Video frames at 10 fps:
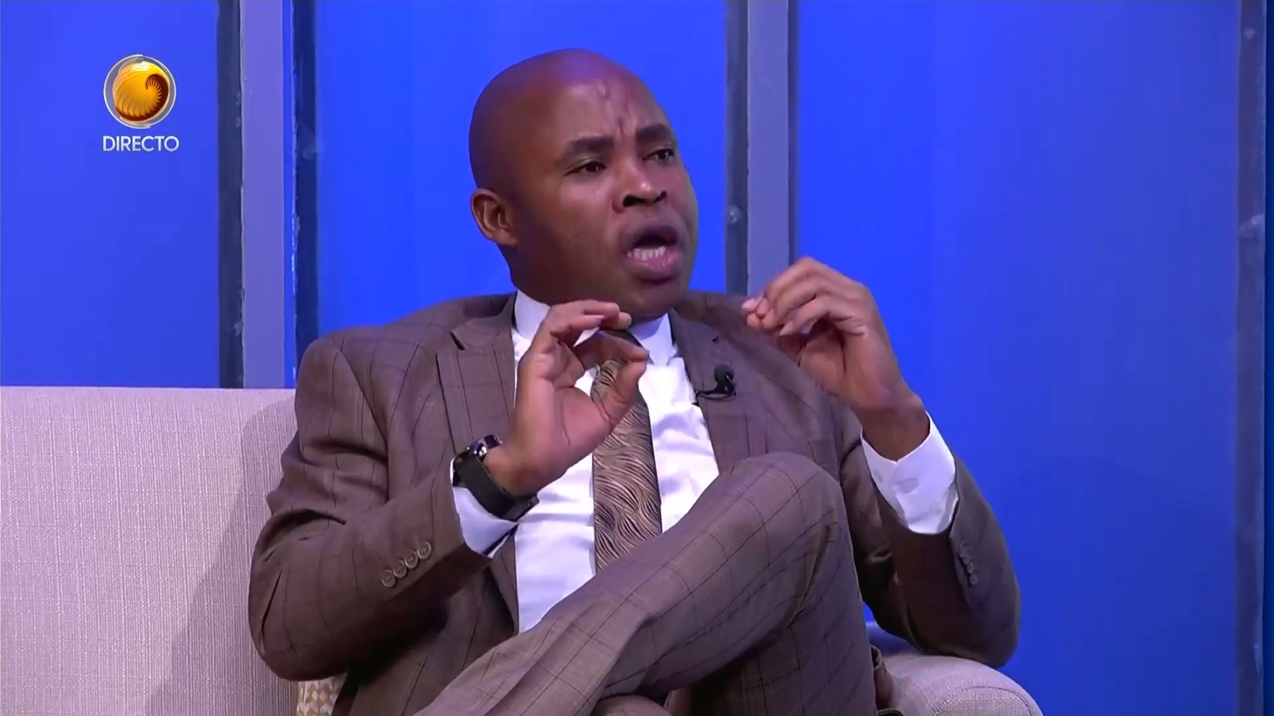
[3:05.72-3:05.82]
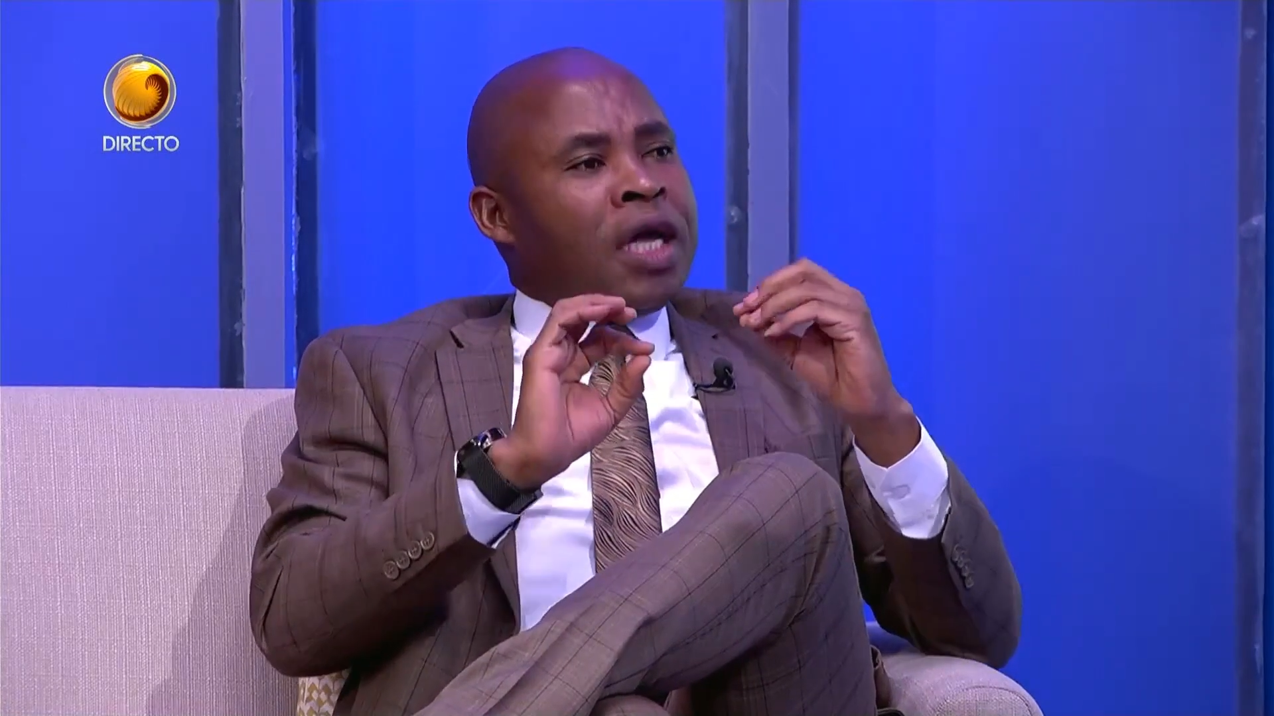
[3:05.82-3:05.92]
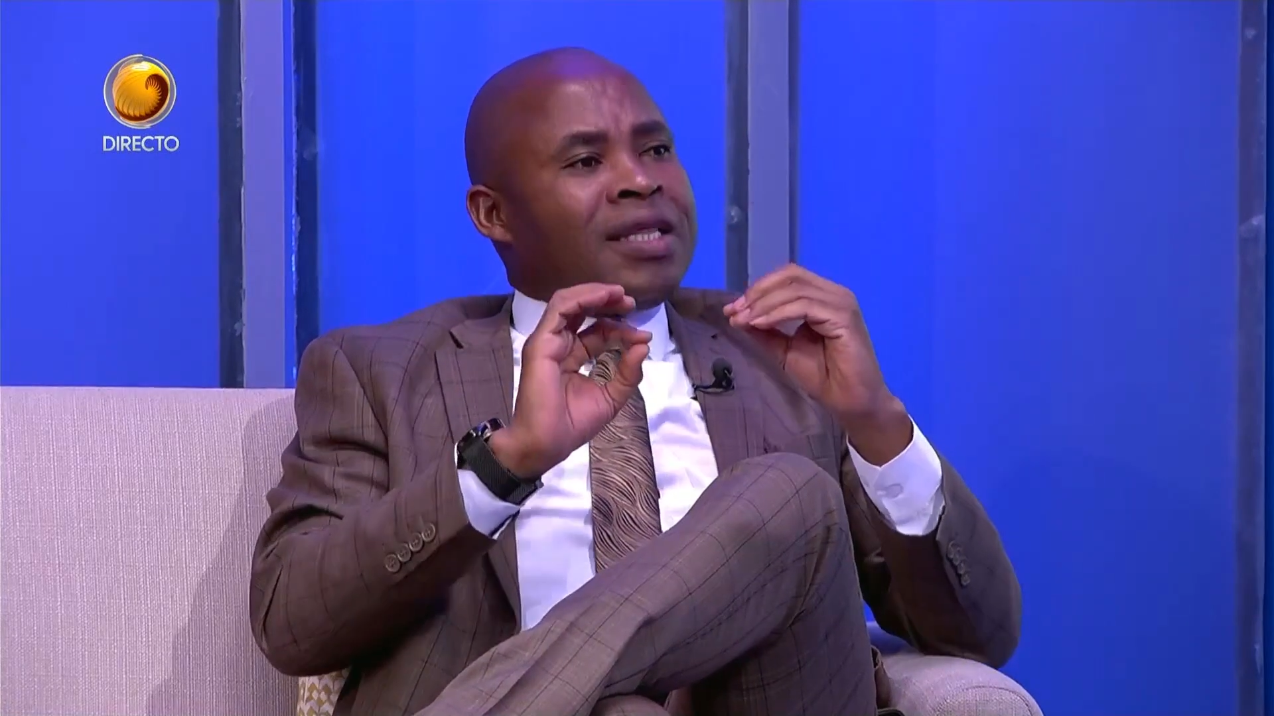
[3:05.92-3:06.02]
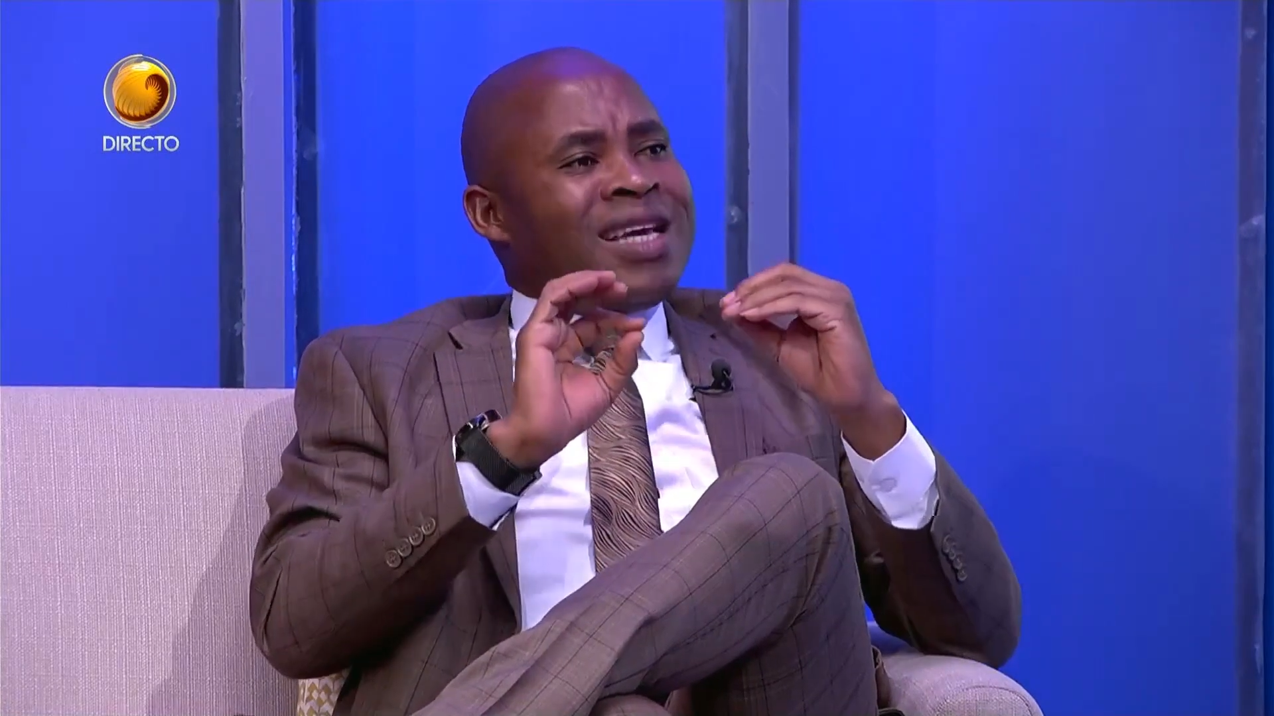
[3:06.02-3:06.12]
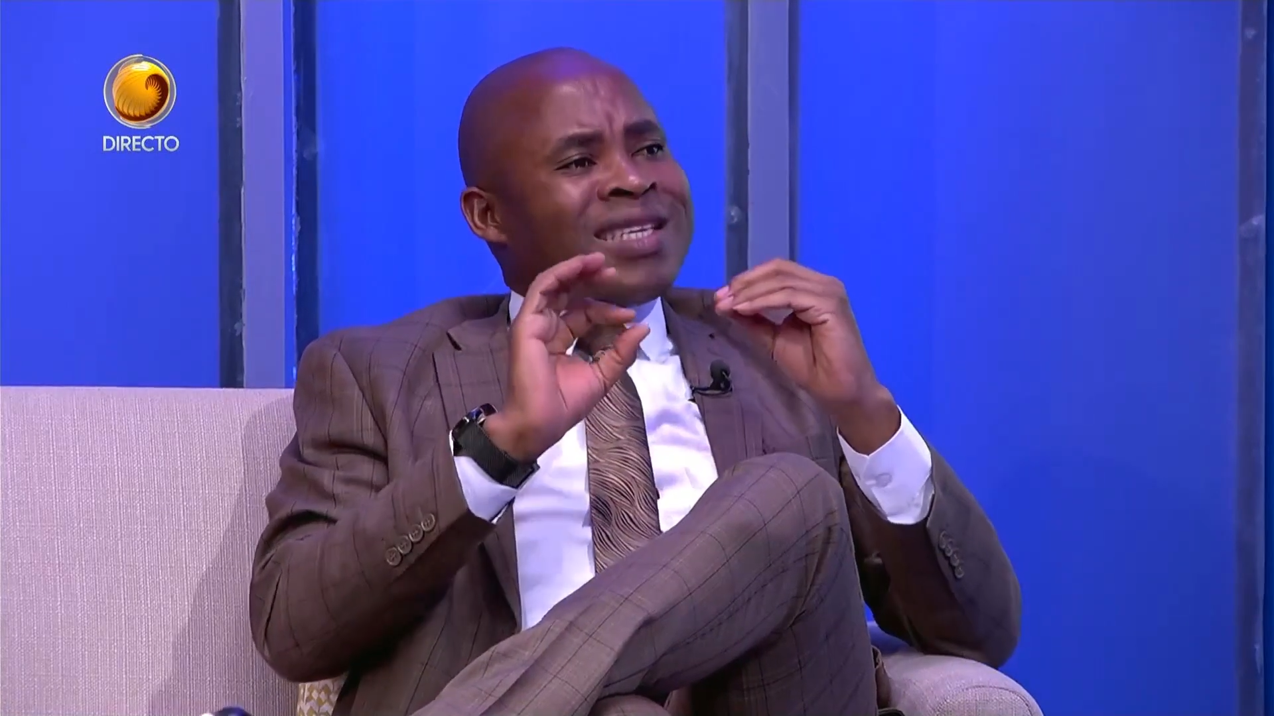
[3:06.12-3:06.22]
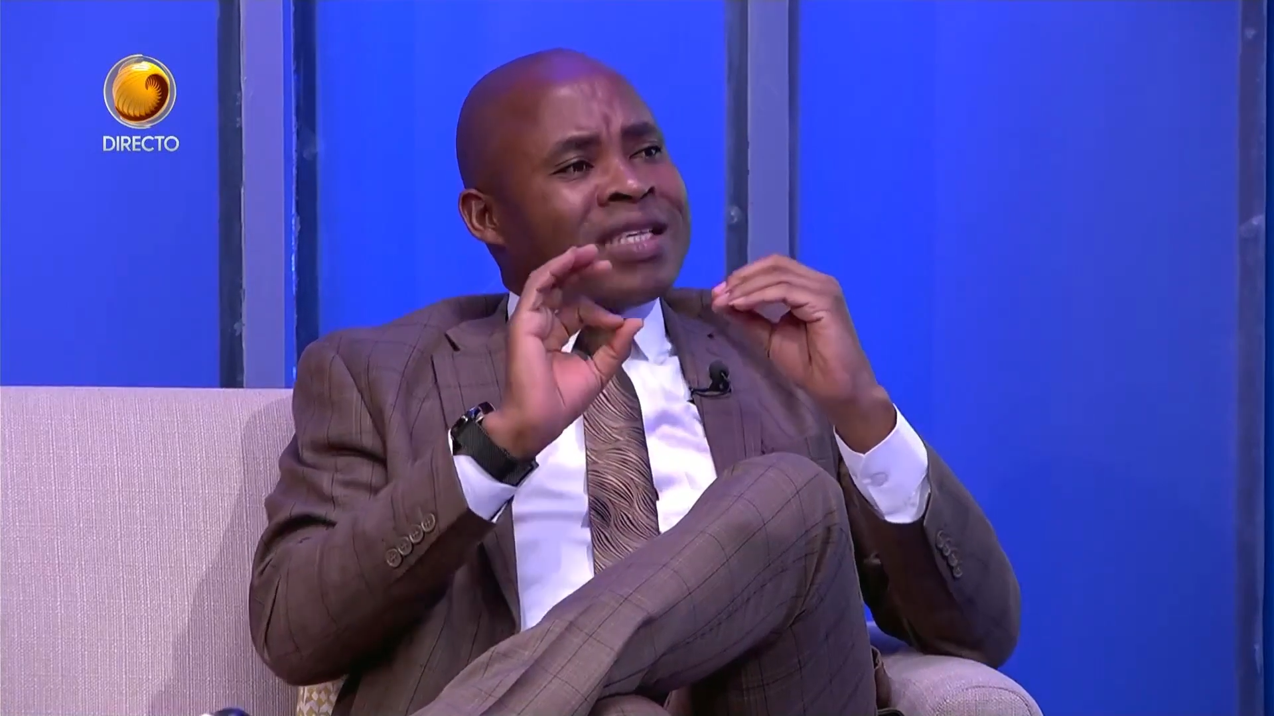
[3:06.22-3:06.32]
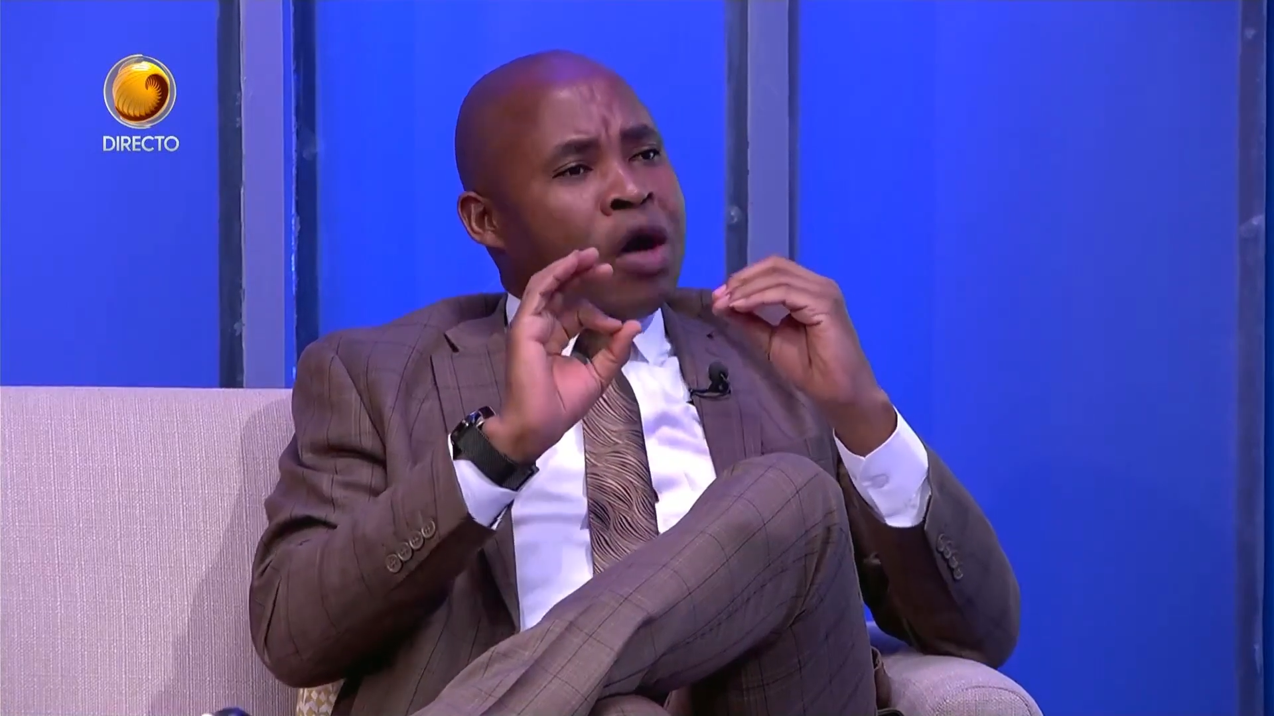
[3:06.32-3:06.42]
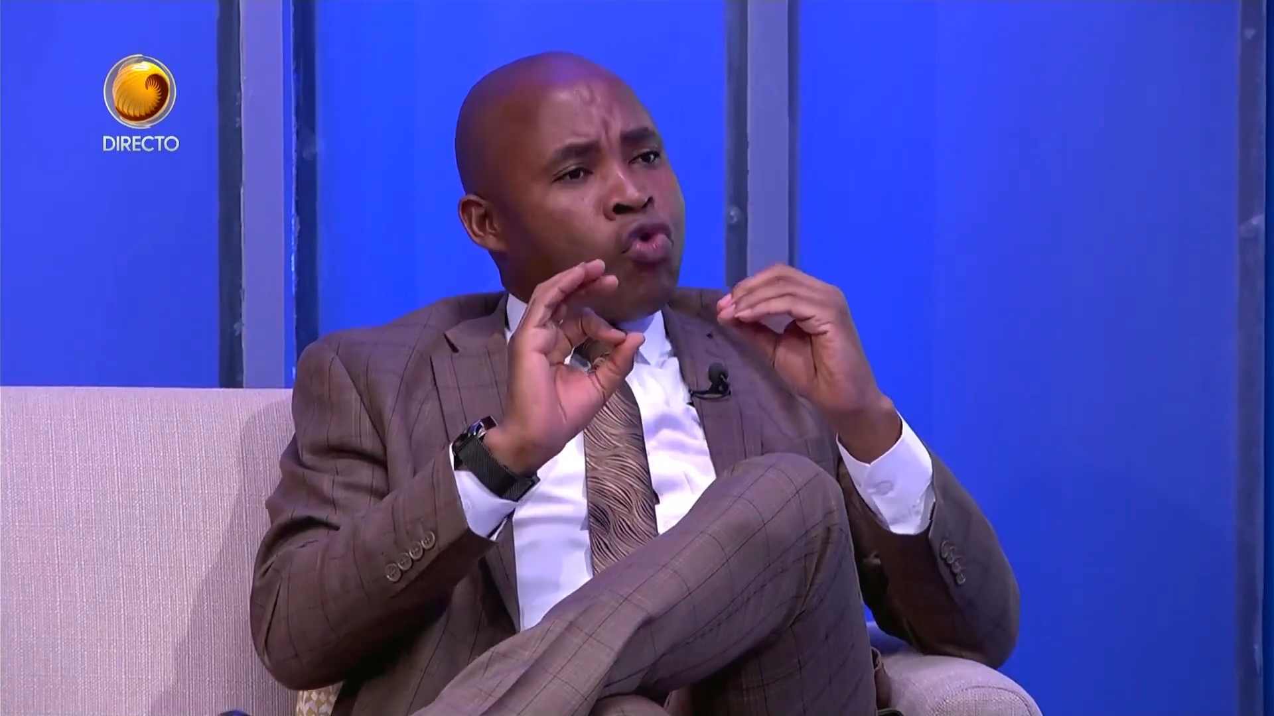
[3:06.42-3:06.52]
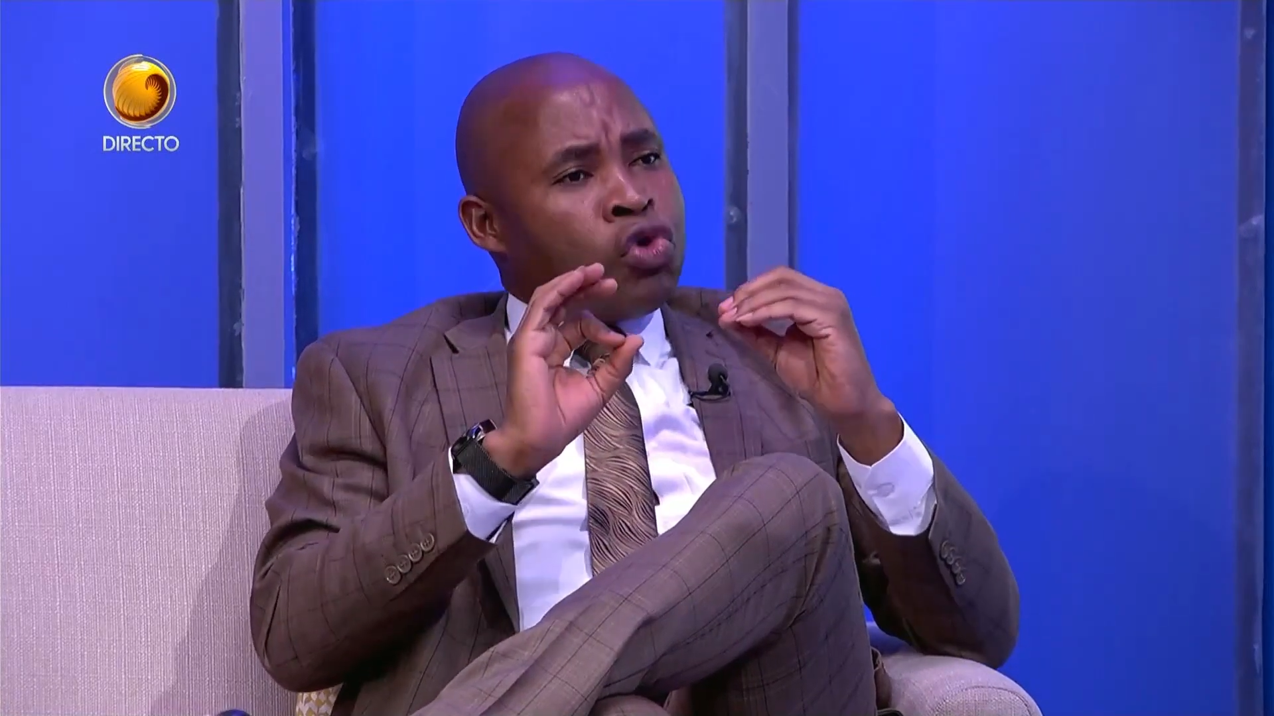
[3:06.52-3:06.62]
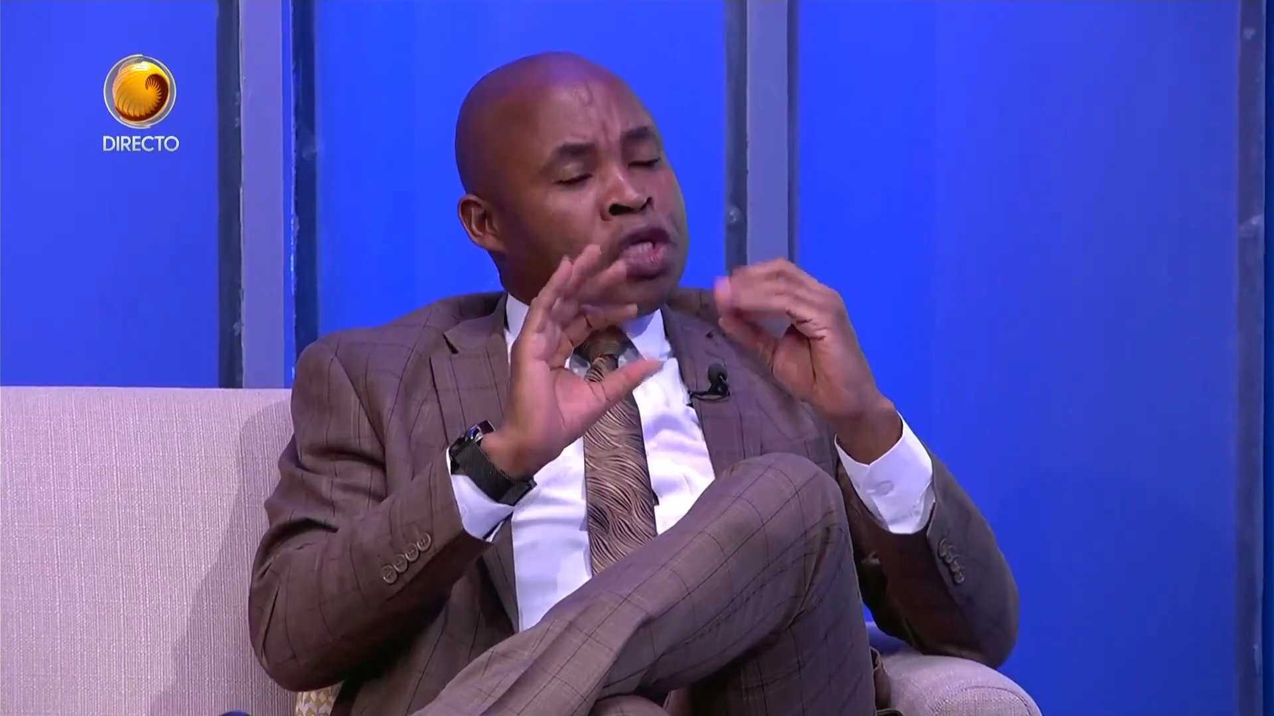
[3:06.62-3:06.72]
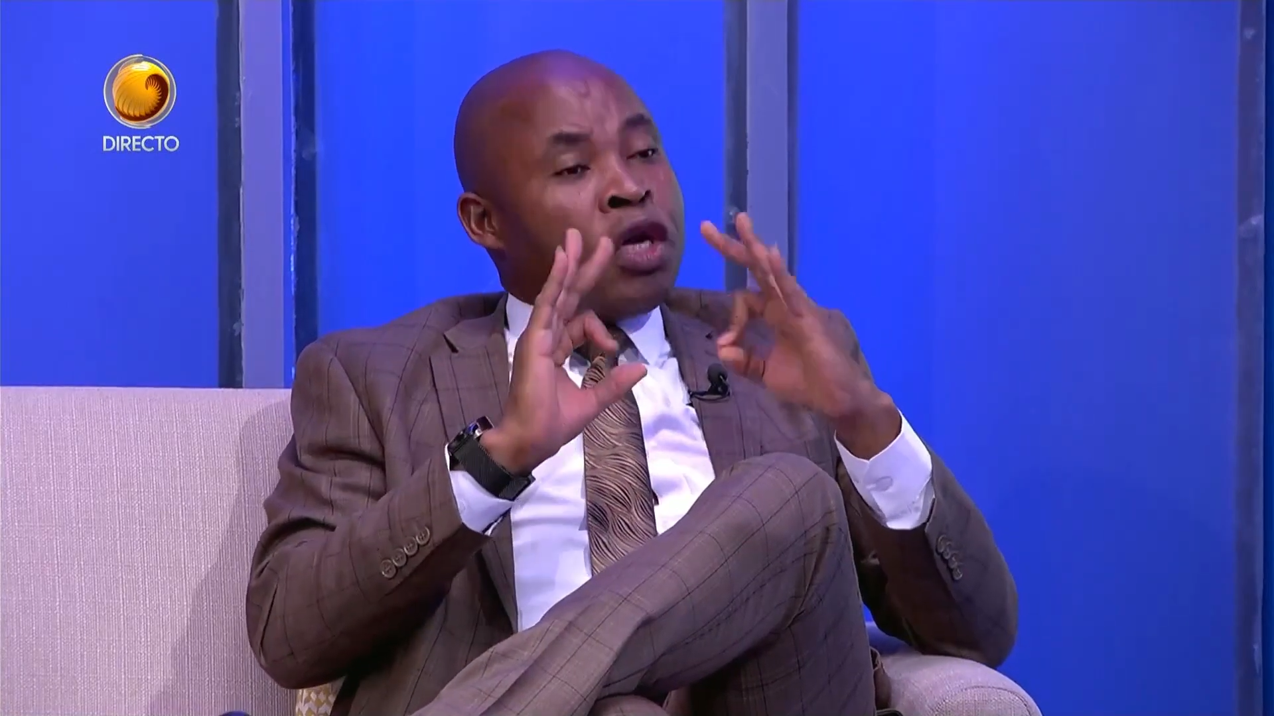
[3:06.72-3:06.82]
de saúde